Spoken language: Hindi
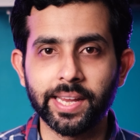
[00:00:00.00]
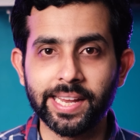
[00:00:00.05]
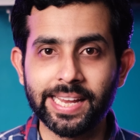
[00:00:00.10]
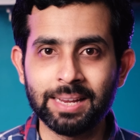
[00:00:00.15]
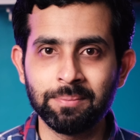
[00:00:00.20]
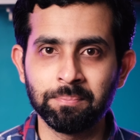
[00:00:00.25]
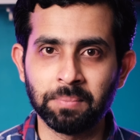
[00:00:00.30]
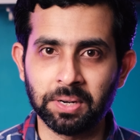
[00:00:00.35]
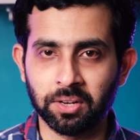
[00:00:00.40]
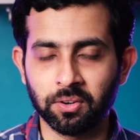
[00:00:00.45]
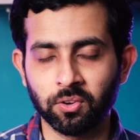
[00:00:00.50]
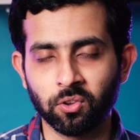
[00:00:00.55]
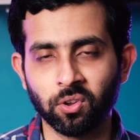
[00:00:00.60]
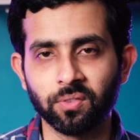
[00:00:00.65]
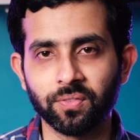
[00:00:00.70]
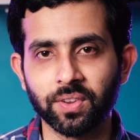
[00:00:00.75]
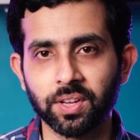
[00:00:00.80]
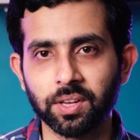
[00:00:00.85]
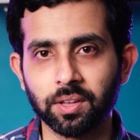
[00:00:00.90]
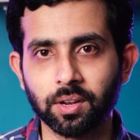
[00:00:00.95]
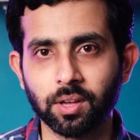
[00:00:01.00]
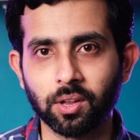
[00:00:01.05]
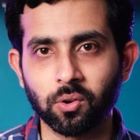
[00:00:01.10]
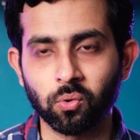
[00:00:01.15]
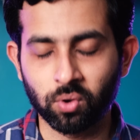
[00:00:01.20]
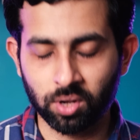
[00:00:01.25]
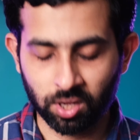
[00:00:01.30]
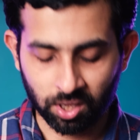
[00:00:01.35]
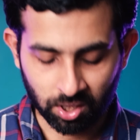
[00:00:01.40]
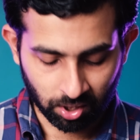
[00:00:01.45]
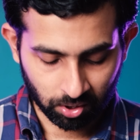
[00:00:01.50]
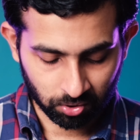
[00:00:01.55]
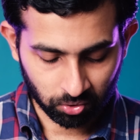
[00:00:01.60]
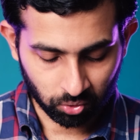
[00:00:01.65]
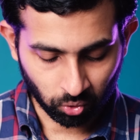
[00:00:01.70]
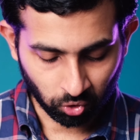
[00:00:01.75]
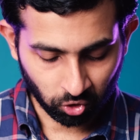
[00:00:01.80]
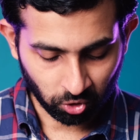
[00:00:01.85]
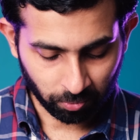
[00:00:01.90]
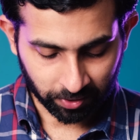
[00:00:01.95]
एम बटन कॉन्फ़िगर करूँगा
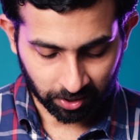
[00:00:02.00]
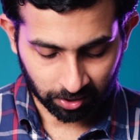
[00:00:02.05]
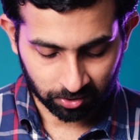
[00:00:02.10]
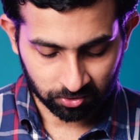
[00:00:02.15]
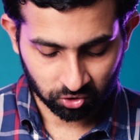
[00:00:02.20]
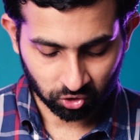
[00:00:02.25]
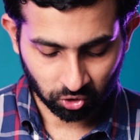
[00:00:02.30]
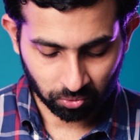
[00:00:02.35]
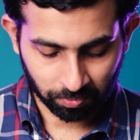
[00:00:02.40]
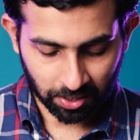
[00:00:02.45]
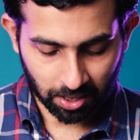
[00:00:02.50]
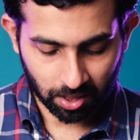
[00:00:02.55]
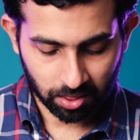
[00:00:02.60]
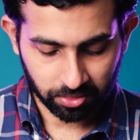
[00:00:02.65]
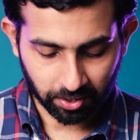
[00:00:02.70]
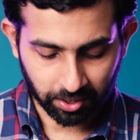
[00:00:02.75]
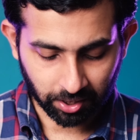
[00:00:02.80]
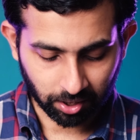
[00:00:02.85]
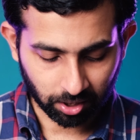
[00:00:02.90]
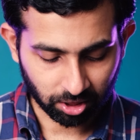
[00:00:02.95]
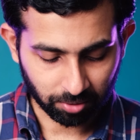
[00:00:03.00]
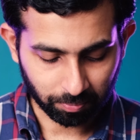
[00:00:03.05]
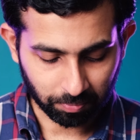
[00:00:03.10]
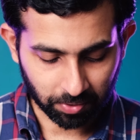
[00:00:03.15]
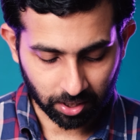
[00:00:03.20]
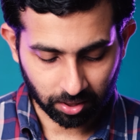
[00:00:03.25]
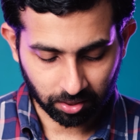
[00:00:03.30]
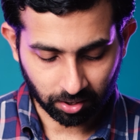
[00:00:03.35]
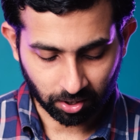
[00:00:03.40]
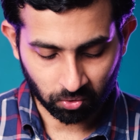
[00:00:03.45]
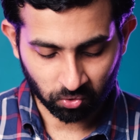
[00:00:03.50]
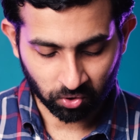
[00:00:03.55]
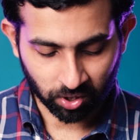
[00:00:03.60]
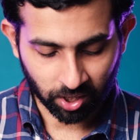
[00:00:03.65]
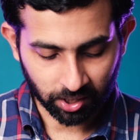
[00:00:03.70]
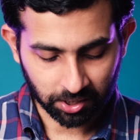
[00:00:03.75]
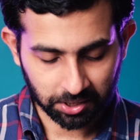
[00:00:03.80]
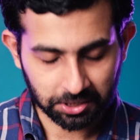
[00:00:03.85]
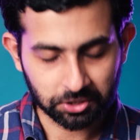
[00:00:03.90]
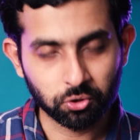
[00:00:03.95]
दोनों बटन्स को मैं इस तरीके से प्लेस करूँगा
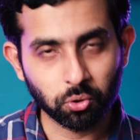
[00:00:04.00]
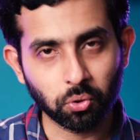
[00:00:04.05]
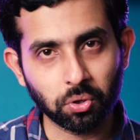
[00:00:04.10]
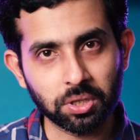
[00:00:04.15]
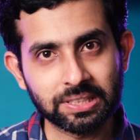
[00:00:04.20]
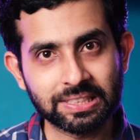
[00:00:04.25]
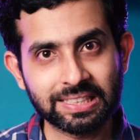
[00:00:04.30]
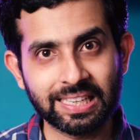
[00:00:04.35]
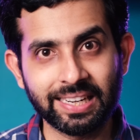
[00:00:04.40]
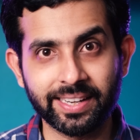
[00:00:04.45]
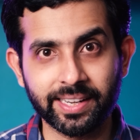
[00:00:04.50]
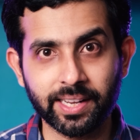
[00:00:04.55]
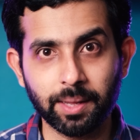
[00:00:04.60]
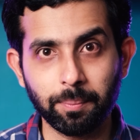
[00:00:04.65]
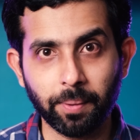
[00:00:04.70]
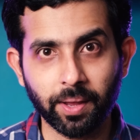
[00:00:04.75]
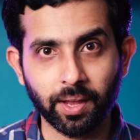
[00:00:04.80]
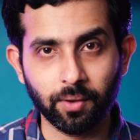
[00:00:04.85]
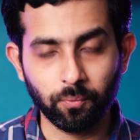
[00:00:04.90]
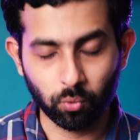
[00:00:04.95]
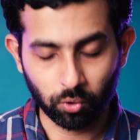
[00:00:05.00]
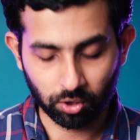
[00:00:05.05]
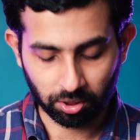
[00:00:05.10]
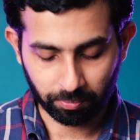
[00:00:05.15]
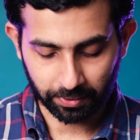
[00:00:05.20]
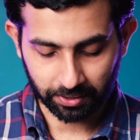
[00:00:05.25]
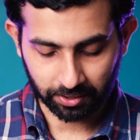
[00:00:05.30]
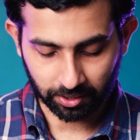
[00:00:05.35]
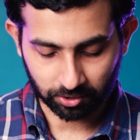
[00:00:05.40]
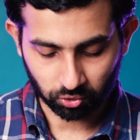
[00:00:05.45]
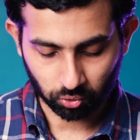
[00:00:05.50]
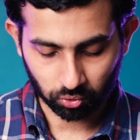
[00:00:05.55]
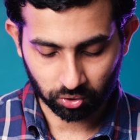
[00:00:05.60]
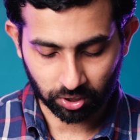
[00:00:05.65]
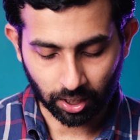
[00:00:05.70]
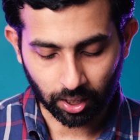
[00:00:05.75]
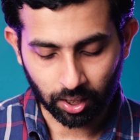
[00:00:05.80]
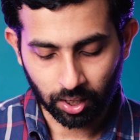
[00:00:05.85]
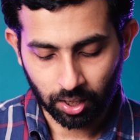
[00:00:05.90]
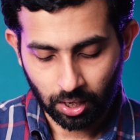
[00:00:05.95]
कि जो इसकी टिप है वो इस पर टच हो
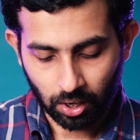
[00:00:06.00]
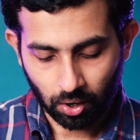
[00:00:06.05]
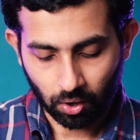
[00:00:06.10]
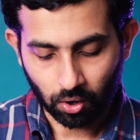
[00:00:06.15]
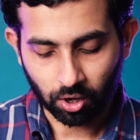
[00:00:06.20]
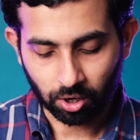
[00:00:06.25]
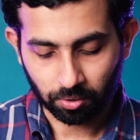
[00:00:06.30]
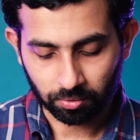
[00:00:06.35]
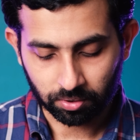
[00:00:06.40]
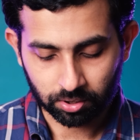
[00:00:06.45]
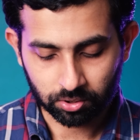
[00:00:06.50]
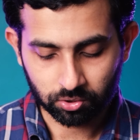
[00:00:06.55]
जाए और